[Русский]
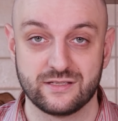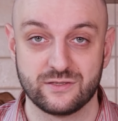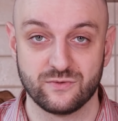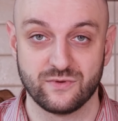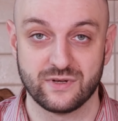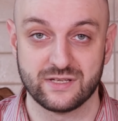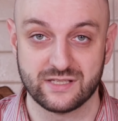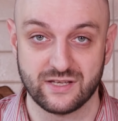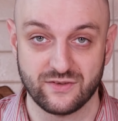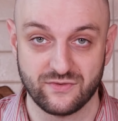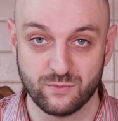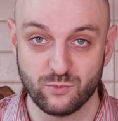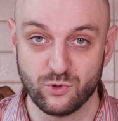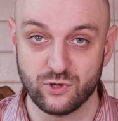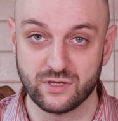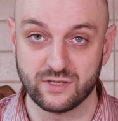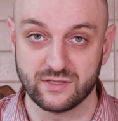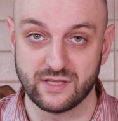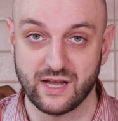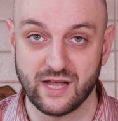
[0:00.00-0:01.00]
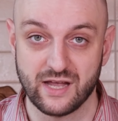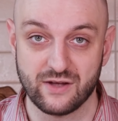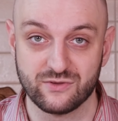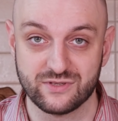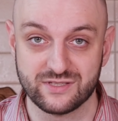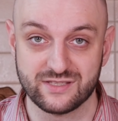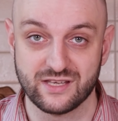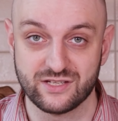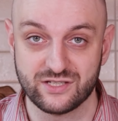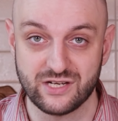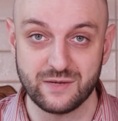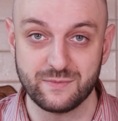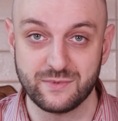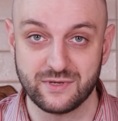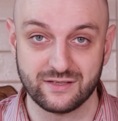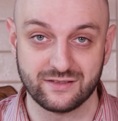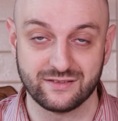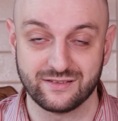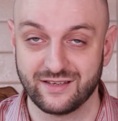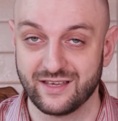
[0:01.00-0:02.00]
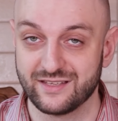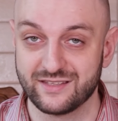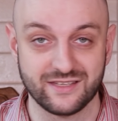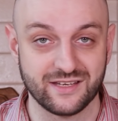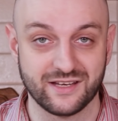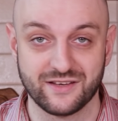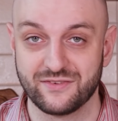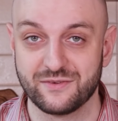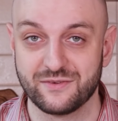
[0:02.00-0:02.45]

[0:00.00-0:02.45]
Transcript: Если у вас кофемолка такая вот с ножами, это не